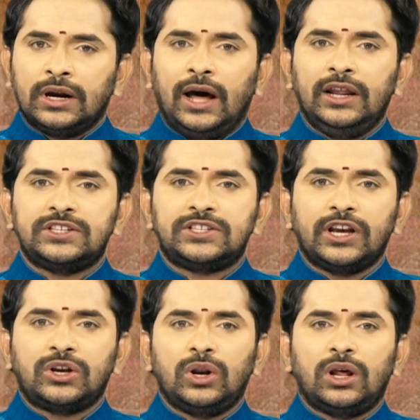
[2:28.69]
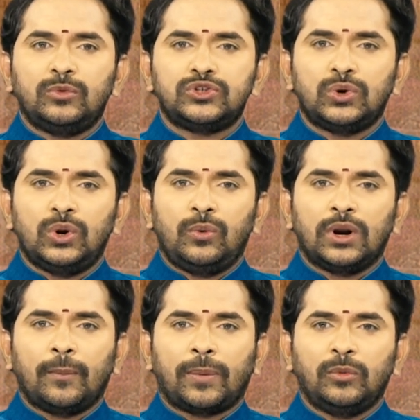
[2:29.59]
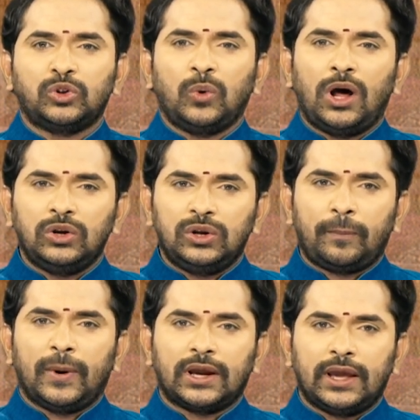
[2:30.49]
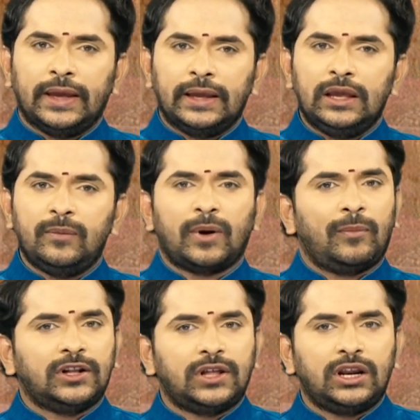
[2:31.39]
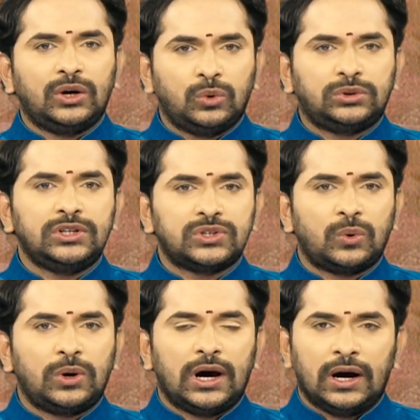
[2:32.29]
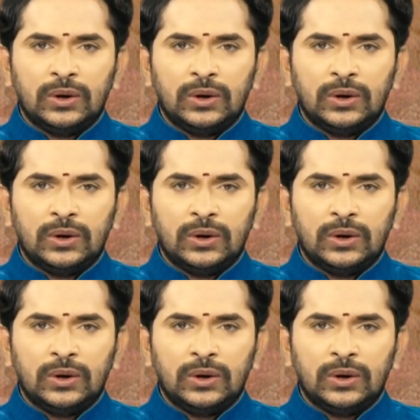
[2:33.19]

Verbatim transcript: కానీ సెక్యులర్ ముసుగులో ఉన్న ప్రభుత్వాలు ఇప్పటికీ ఈ ప్రమాదాన్ని గుర్తించకుండా